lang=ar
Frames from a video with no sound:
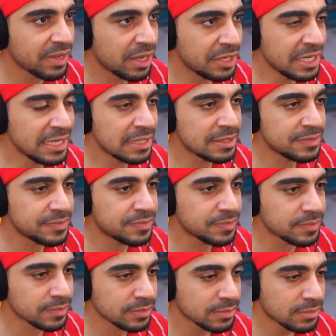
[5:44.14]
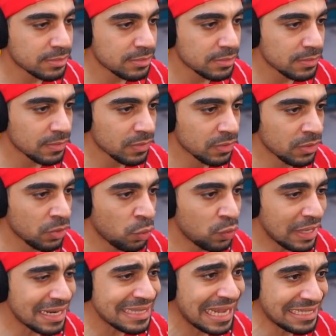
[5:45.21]
هني
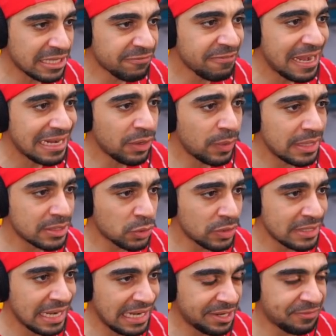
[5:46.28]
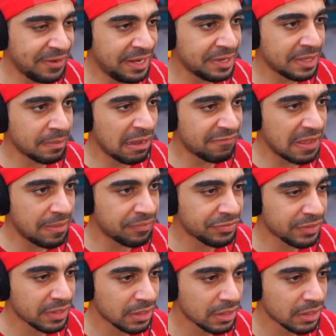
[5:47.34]
والارض قاعد تدفعنا ولا توني قاعد يدفعني ما فهمت